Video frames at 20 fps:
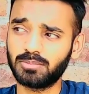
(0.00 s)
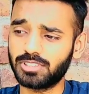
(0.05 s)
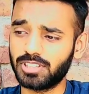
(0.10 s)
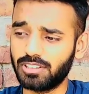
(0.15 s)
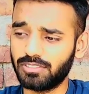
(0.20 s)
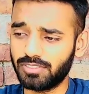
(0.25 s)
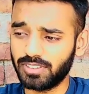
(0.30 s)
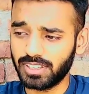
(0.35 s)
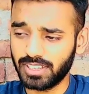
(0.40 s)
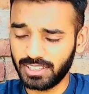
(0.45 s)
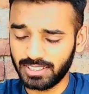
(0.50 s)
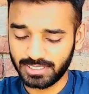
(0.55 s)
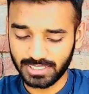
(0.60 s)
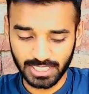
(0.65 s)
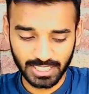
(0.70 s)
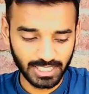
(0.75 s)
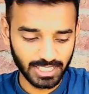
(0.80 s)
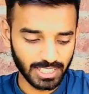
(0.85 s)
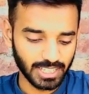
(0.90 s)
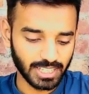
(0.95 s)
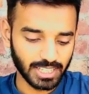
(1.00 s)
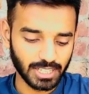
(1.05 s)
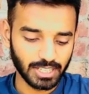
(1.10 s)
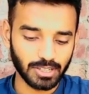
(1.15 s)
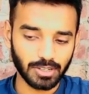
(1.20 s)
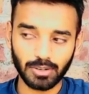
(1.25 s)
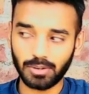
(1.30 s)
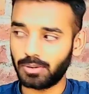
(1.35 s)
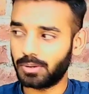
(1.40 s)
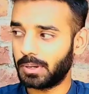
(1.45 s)
शल्फ़ें इसकी
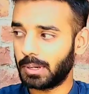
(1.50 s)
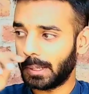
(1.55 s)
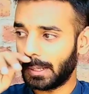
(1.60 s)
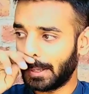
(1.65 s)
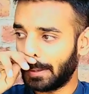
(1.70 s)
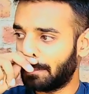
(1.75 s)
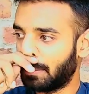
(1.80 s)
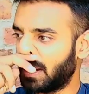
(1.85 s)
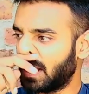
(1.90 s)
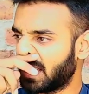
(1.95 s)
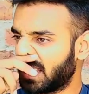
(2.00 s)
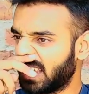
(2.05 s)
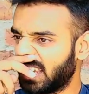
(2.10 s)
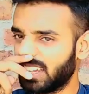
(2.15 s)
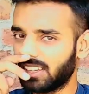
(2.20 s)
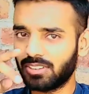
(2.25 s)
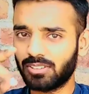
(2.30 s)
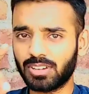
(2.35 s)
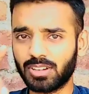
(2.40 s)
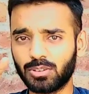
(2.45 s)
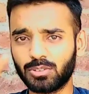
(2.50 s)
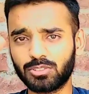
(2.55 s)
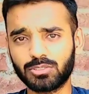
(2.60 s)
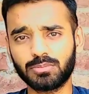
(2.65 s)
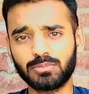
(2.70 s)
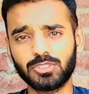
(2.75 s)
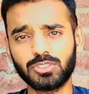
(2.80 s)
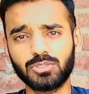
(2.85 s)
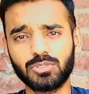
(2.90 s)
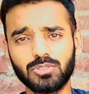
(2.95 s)
और बाकी क्योंकि
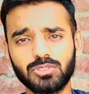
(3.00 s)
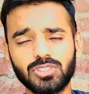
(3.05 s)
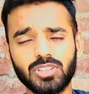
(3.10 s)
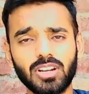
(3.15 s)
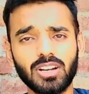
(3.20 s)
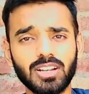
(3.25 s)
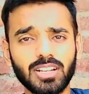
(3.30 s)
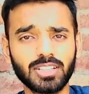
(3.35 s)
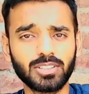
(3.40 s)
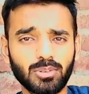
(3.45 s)
उसमें जो औजार है